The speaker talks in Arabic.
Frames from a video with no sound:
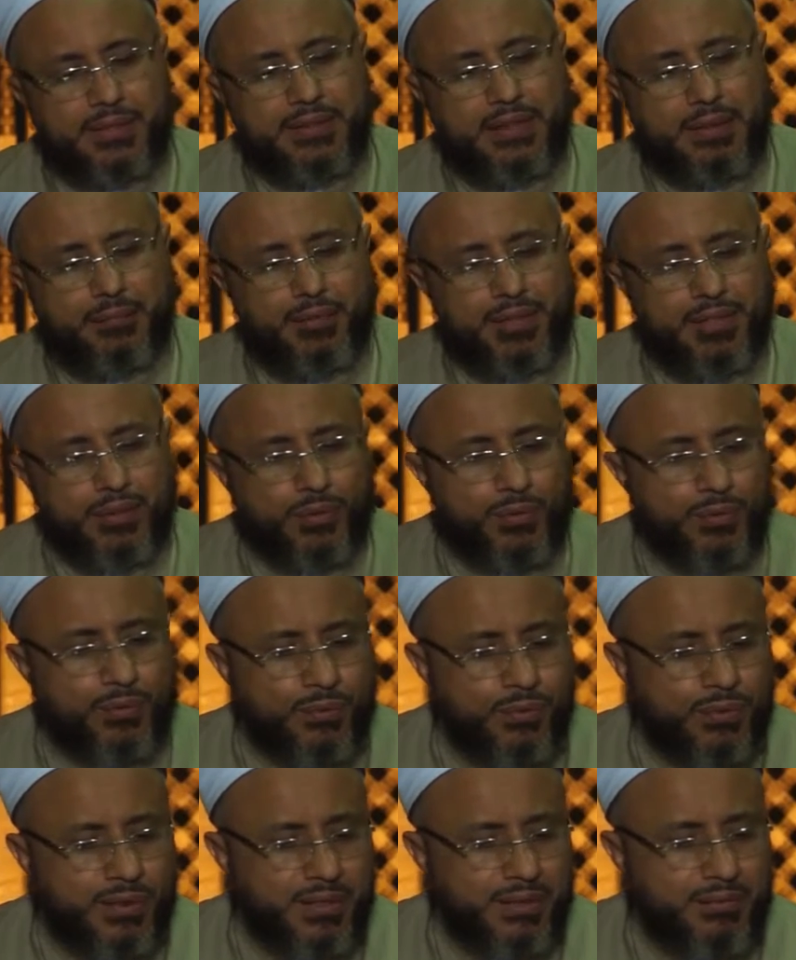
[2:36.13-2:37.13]
تبليغ
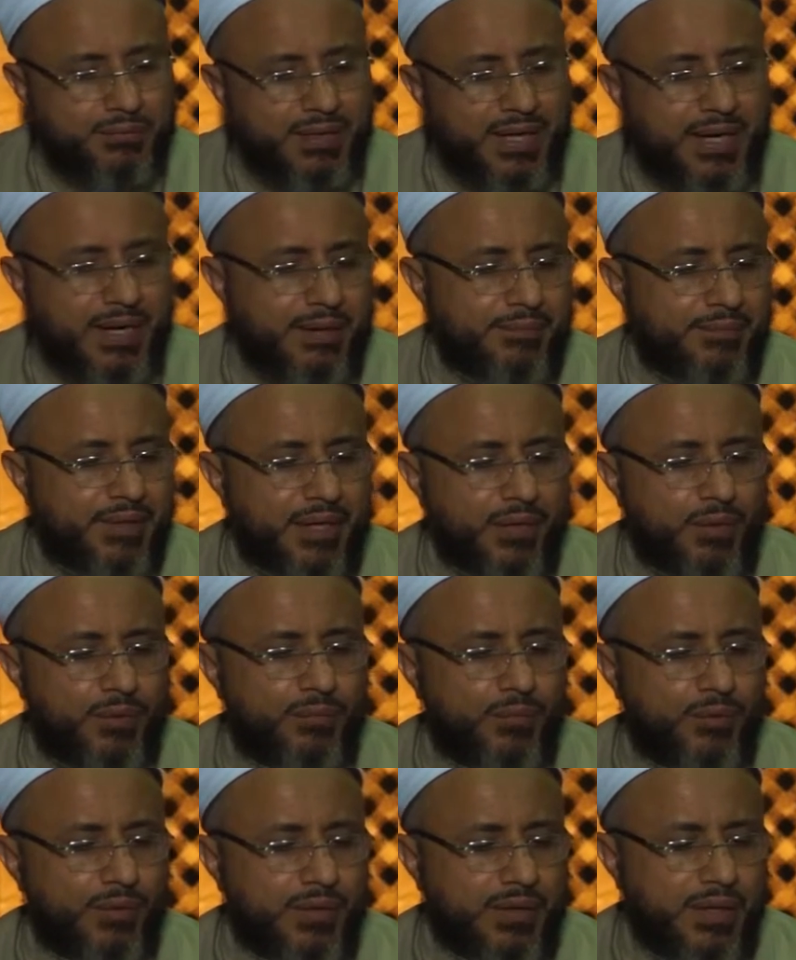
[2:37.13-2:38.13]
كل ما
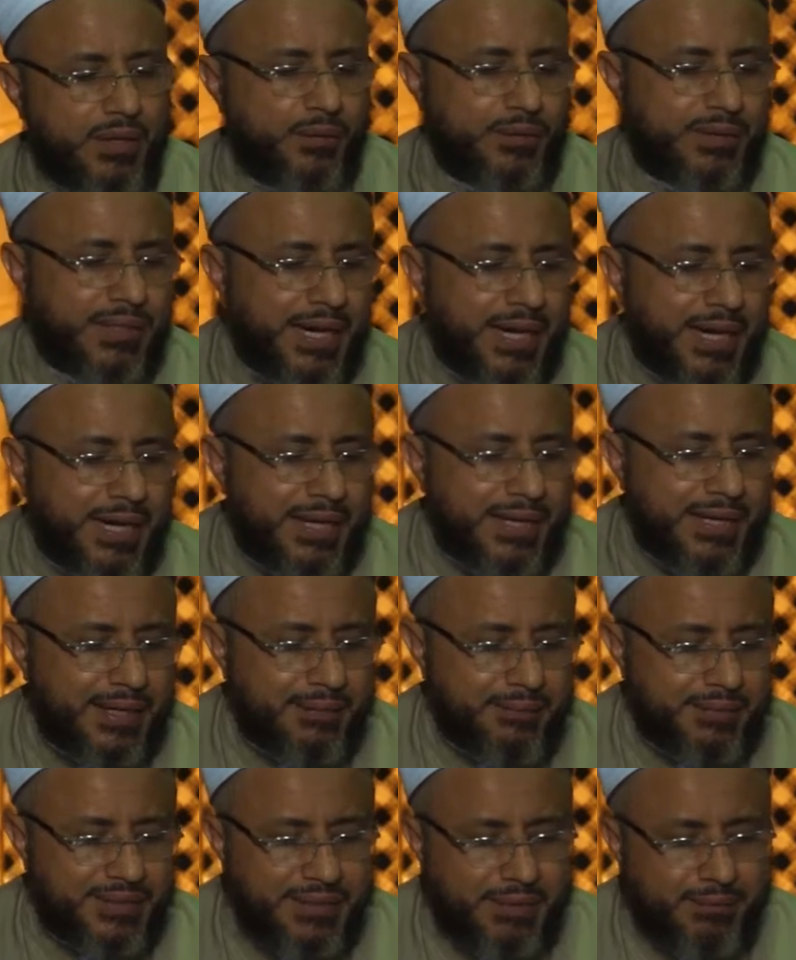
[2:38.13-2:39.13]
أمرهم الله
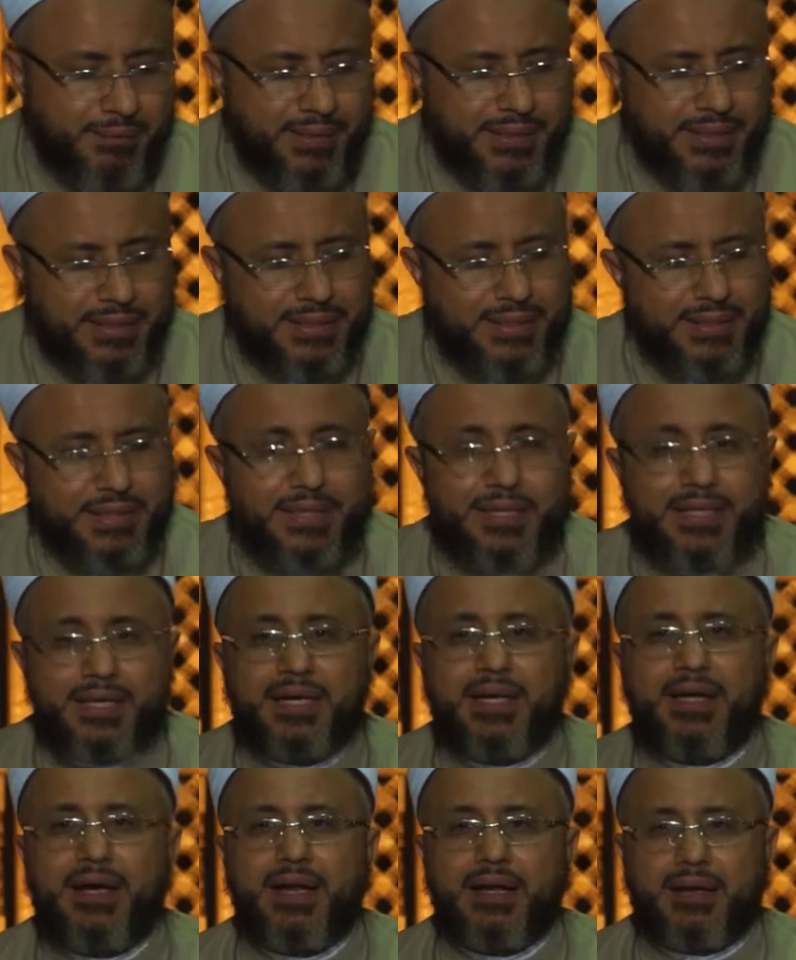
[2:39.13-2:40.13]
تعالى بتبليغه
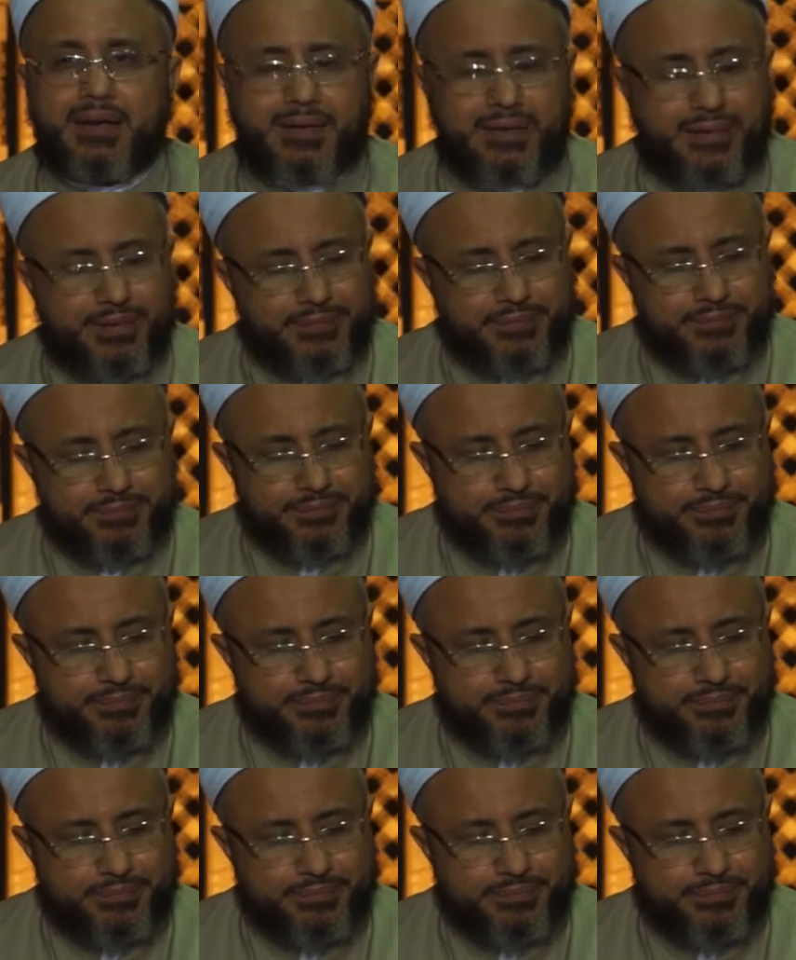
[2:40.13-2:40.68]
للخلق